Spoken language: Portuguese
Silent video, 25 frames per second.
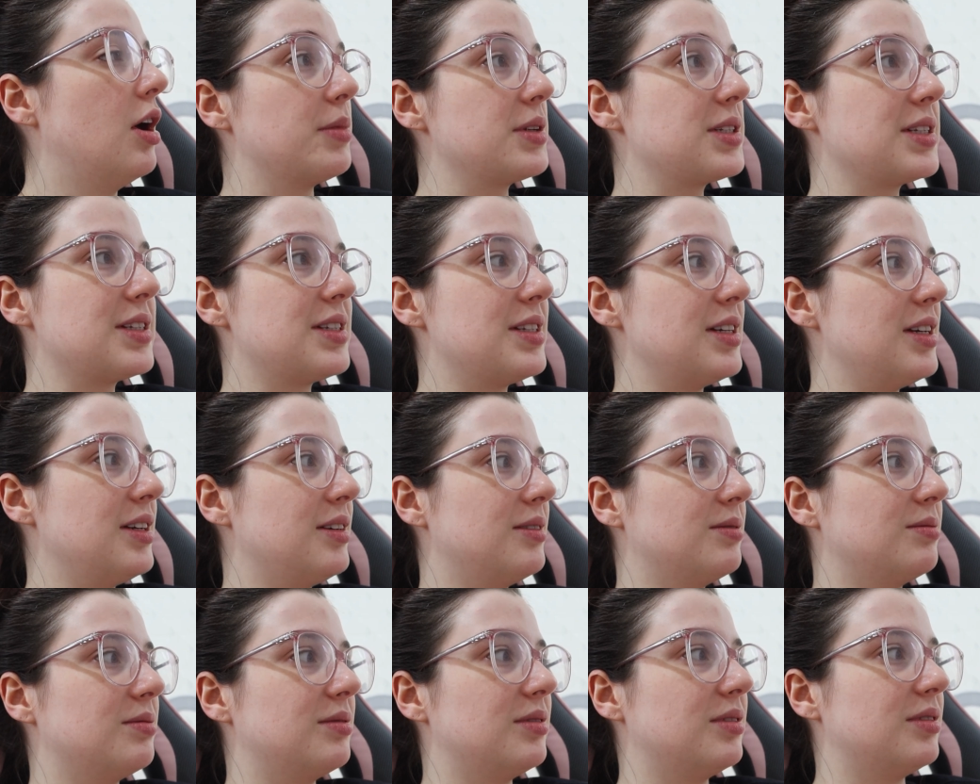Mas
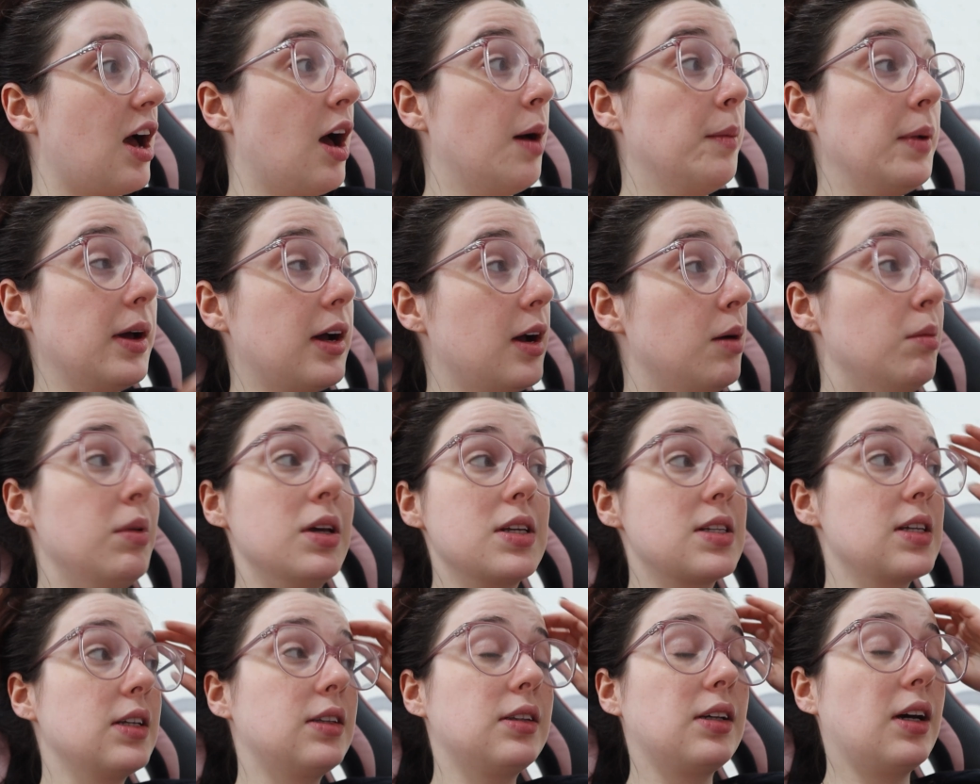assim, a minha
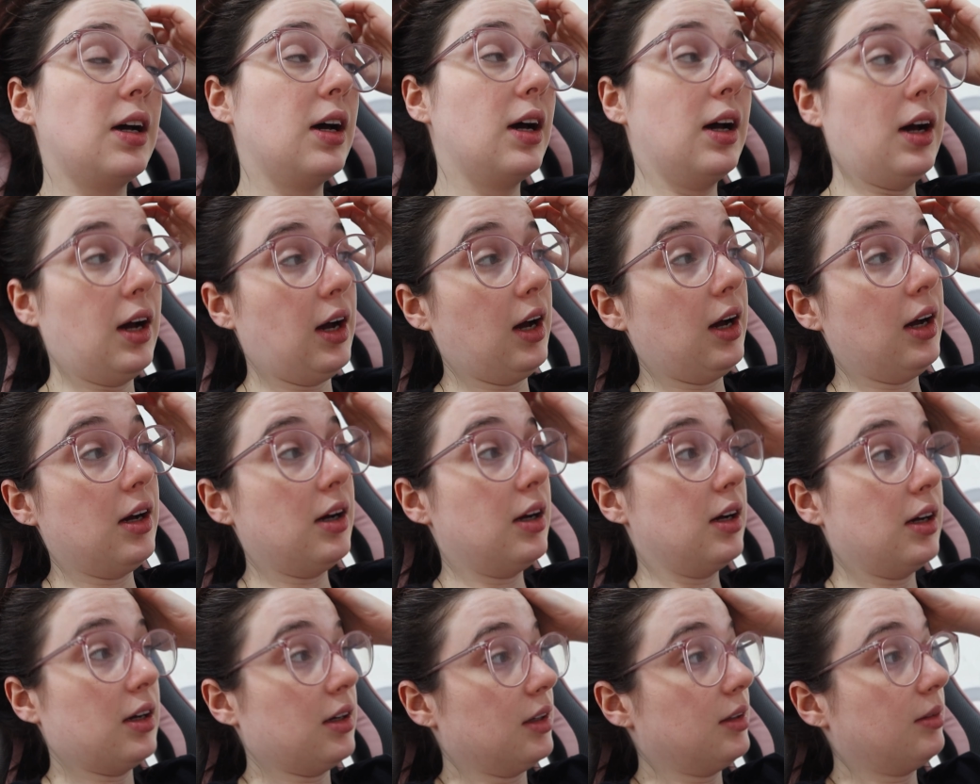cabeça
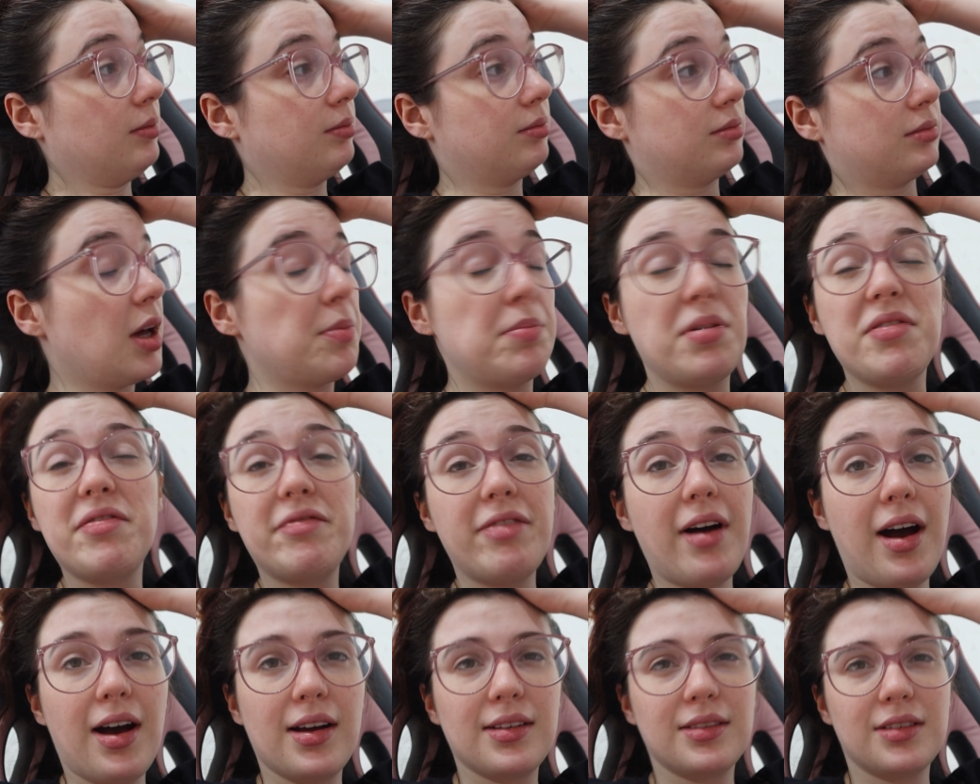tá, tá
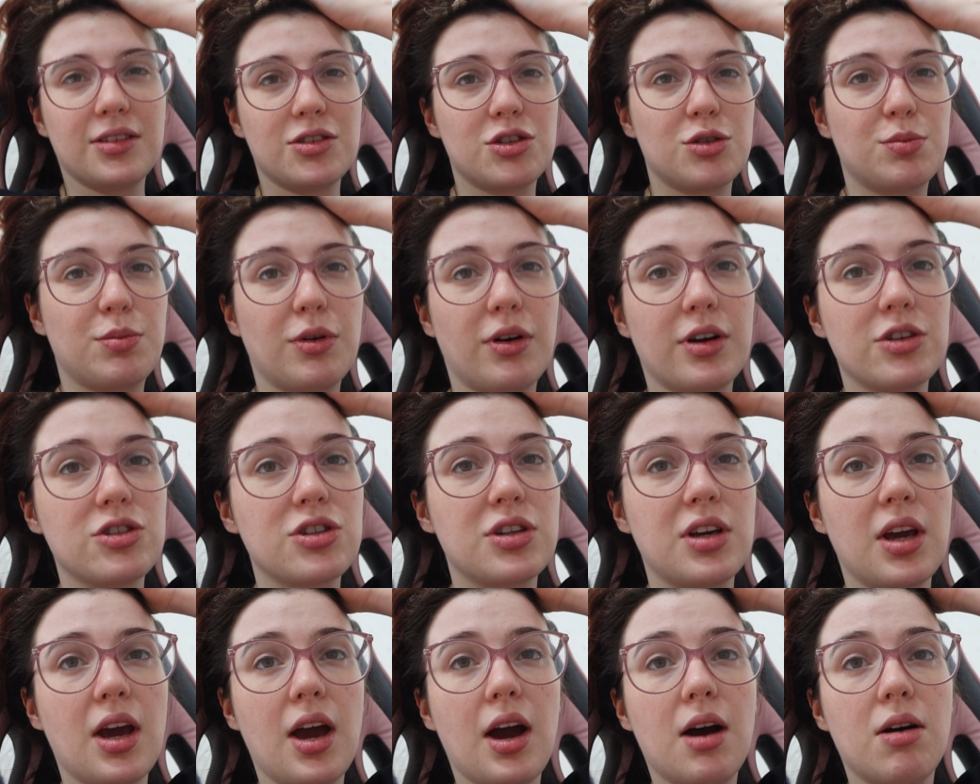pifada. Tipo, eu
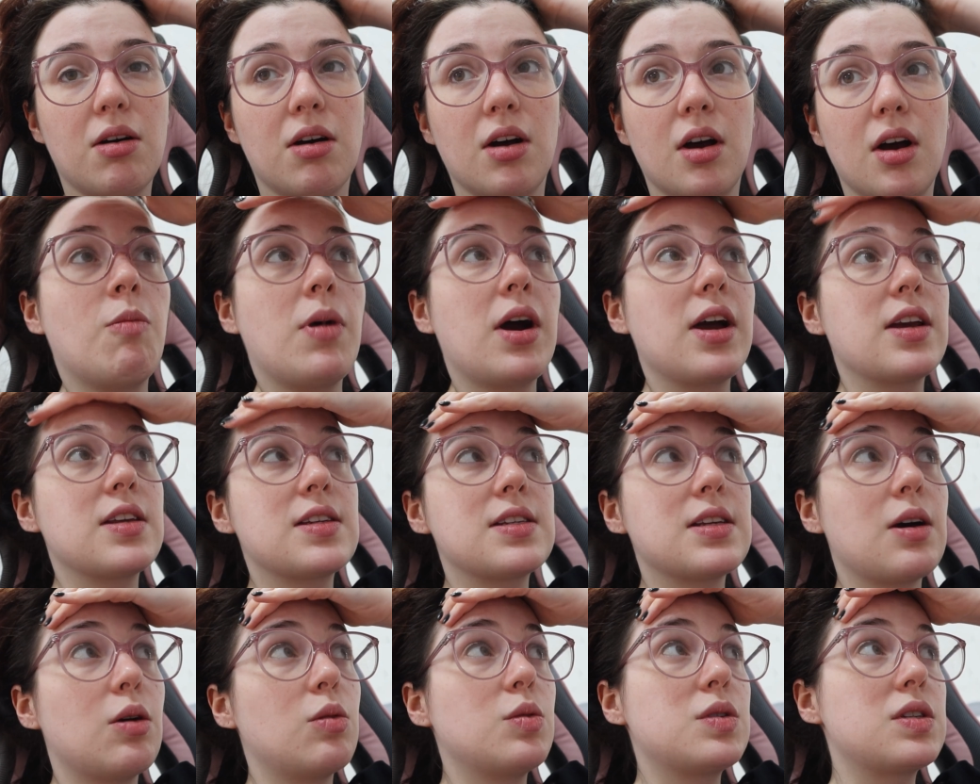acho que é uma
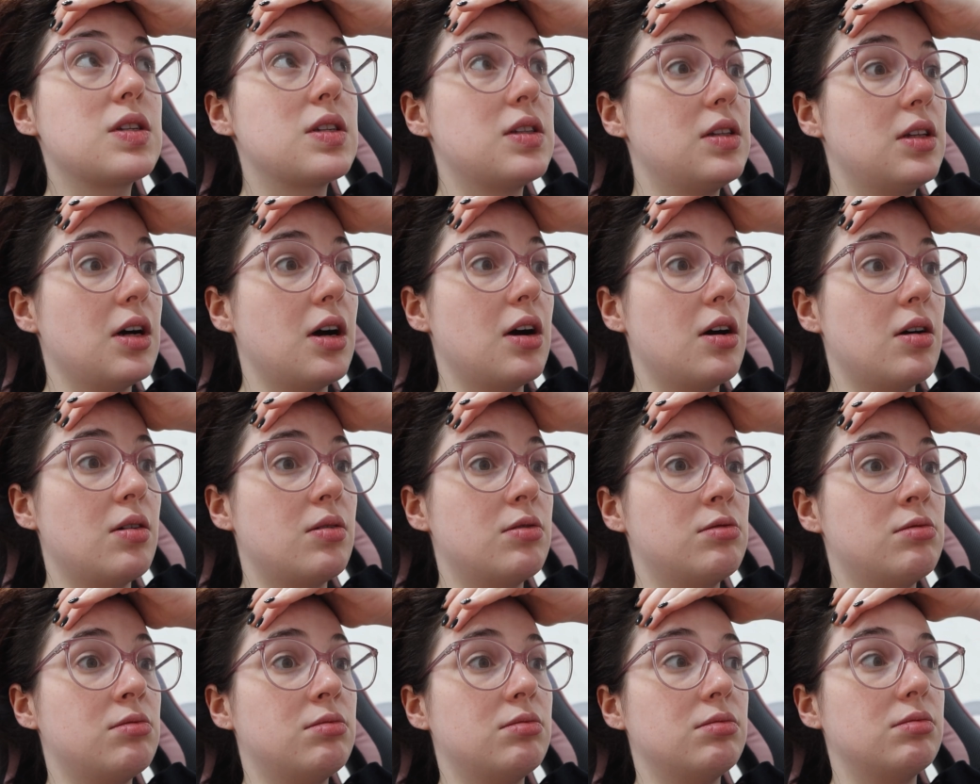exaustão
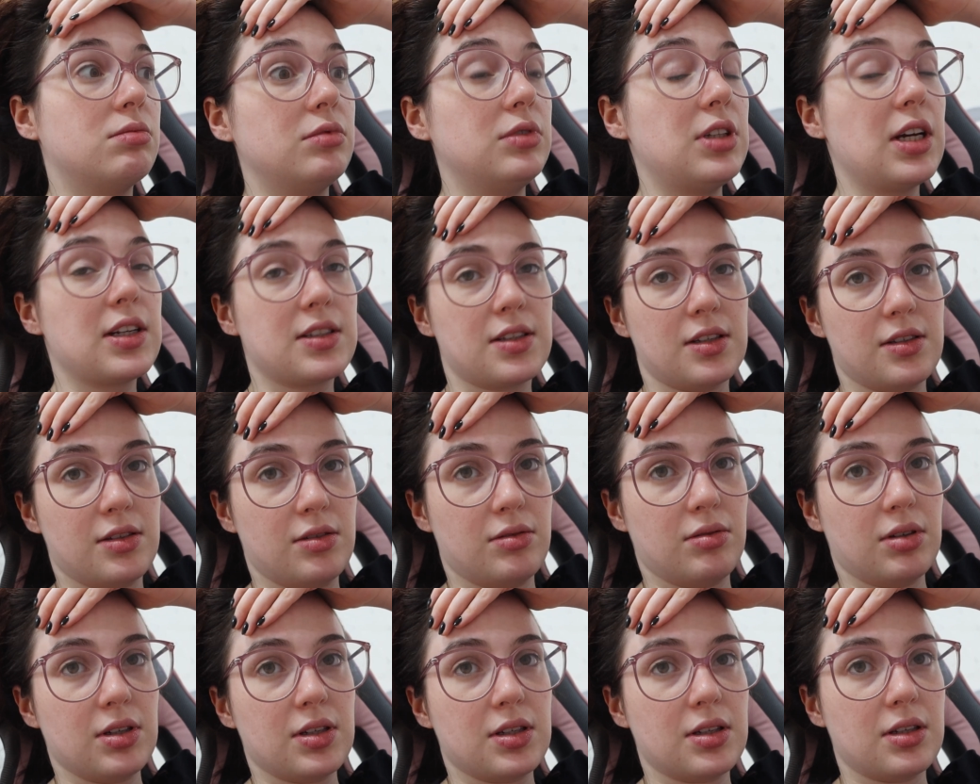dessa
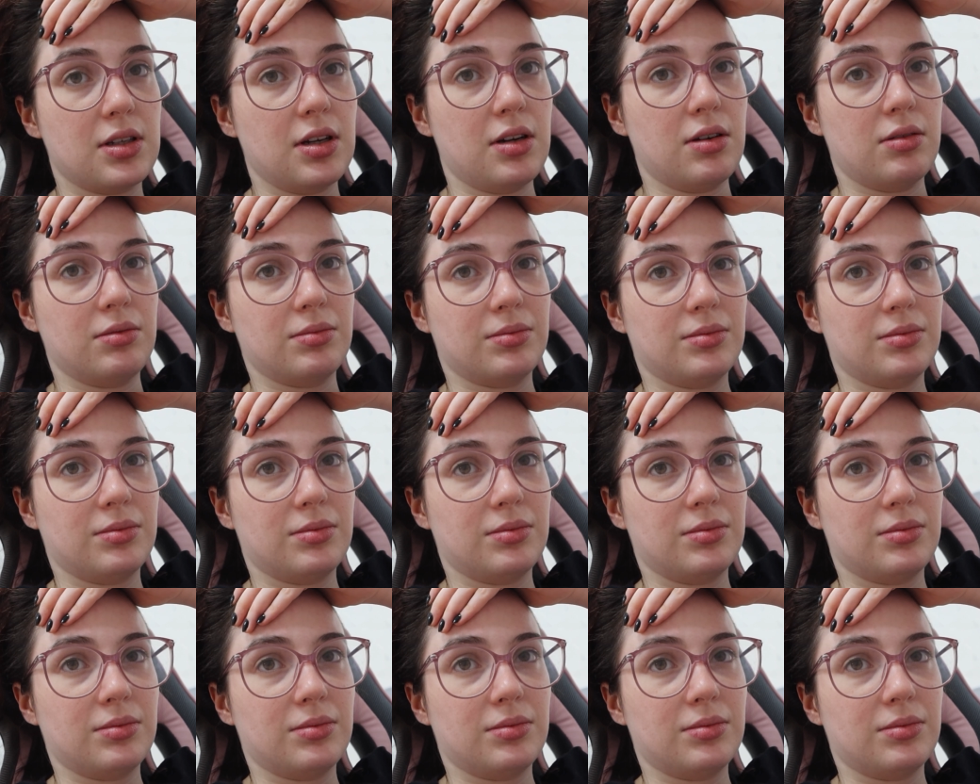situação